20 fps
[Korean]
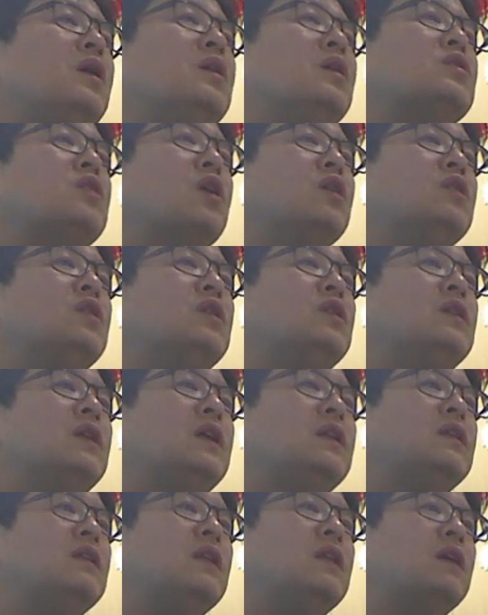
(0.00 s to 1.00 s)

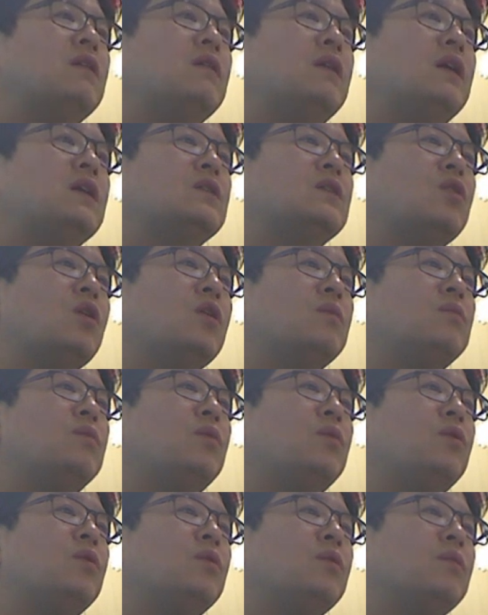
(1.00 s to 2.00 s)
전이된 뇌과
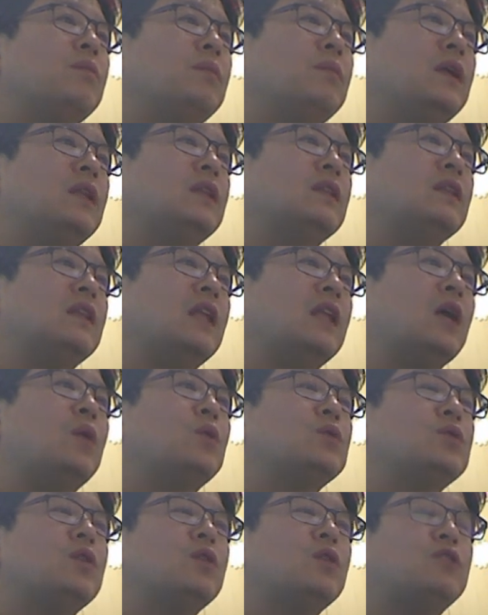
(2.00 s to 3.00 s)
정복
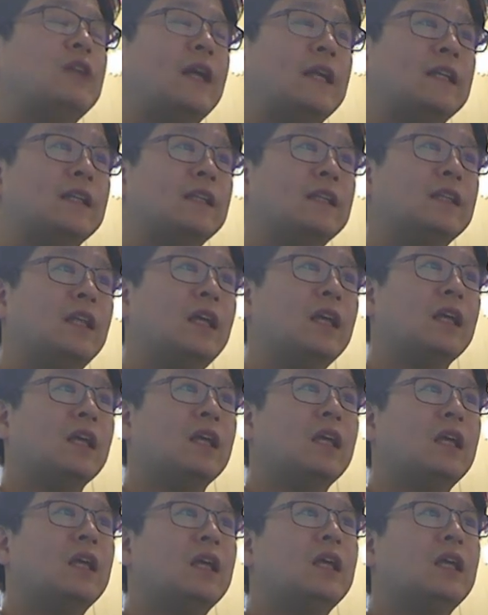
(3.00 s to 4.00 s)
및뇌구정을 하는데
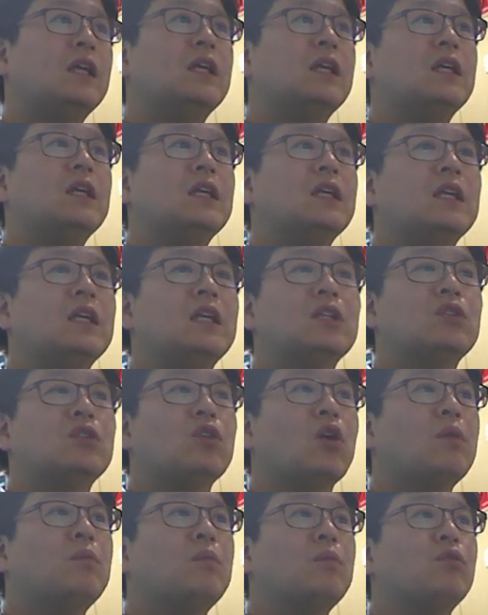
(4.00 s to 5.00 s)
이
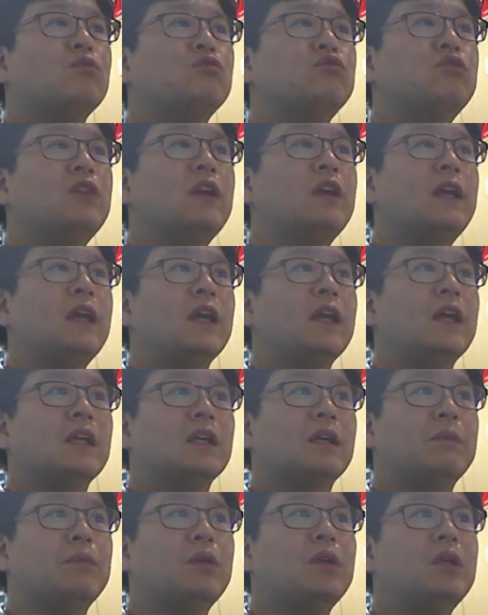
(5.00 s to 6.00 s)
정복 후에
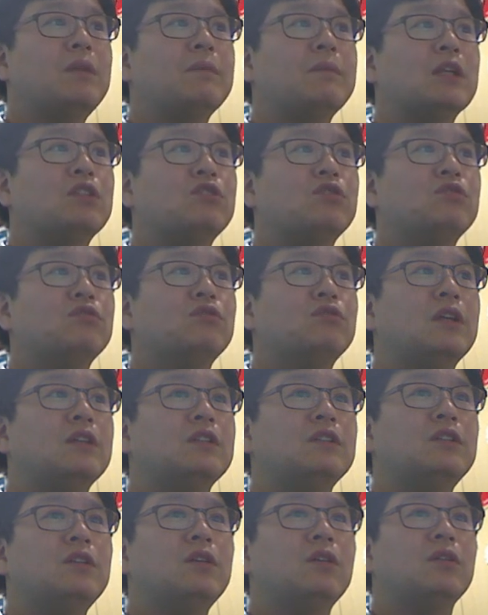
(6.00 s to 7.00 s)
뼈를 맞춘
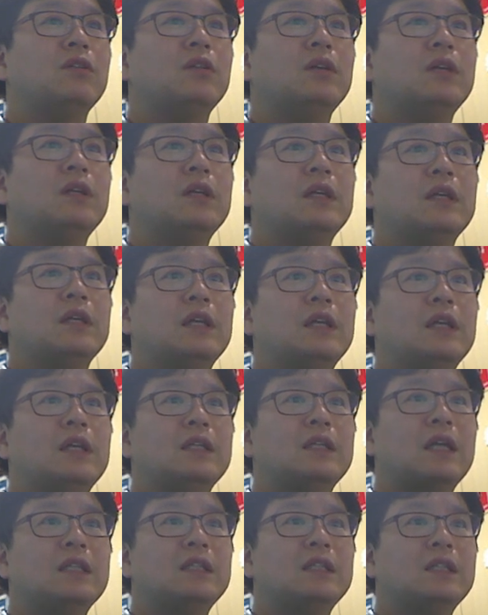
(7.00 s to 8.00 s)
후에는요 이
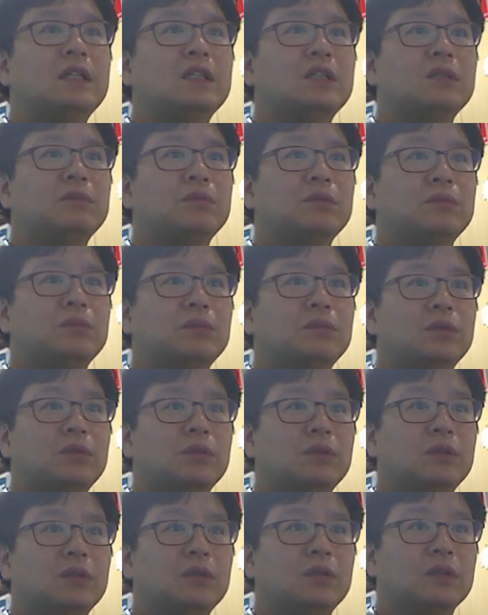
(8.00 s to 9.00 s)
사진에서
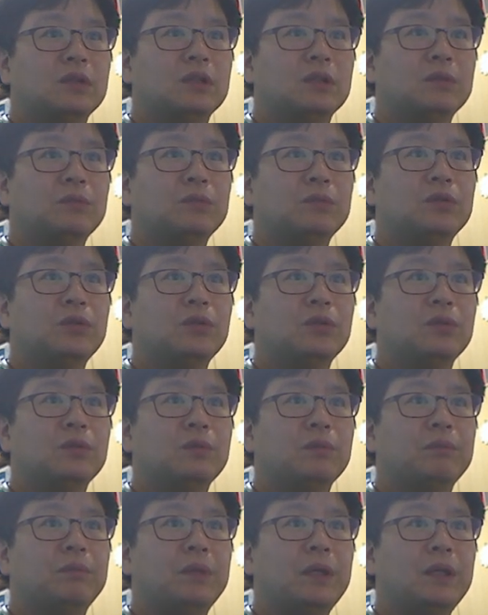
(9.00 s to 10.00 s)
보면 금속
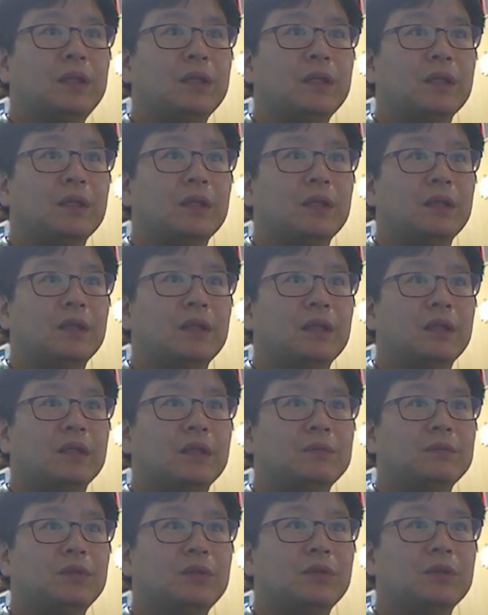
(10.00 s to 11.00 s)
핀
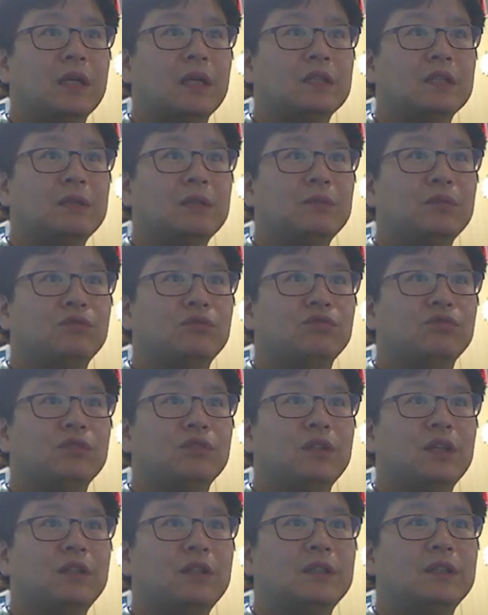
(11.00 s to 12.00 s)
금속 나사모 두
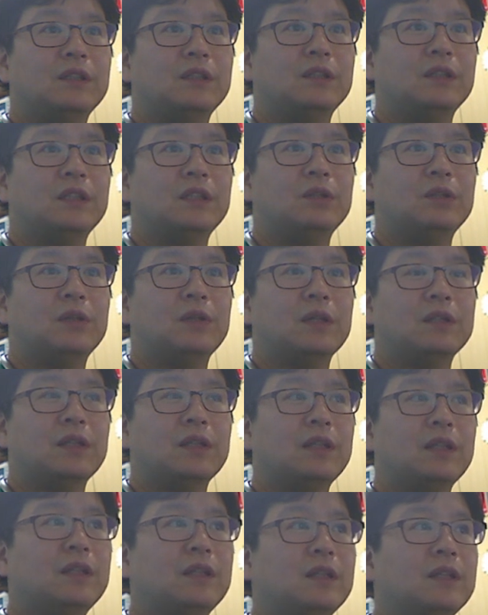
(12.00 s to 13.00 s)
개를 이용해서
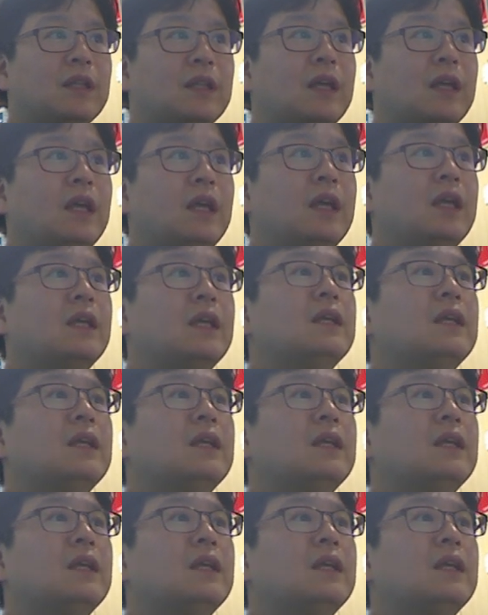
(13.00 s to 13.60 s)
했는데